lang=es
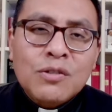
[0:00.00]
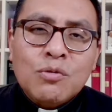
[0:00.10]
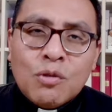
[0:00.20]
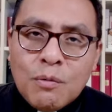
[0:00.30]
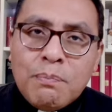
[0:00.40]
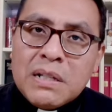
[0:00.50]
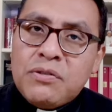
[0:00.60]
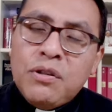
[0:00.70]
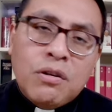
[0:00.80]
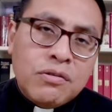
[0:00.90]
su
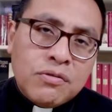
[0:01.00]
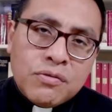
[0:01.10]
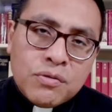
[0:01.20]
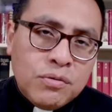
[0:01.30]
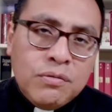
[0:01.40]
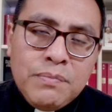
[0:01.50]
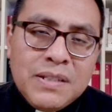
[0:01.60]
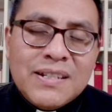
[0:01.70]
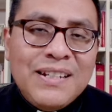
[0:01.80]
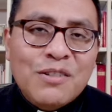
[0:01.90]
compasión, su
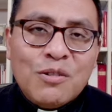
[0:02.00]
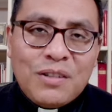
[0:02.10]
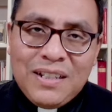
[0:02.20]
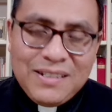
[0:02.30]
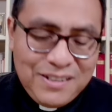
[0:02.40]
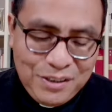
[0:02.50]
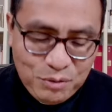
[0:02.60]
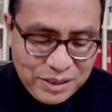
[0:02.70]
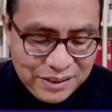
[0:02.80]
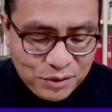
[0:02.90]
misericordia.
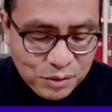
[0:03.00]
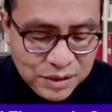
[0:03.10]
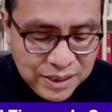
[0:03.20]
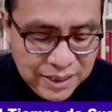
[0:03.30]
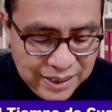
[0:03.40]
Insisto en esto.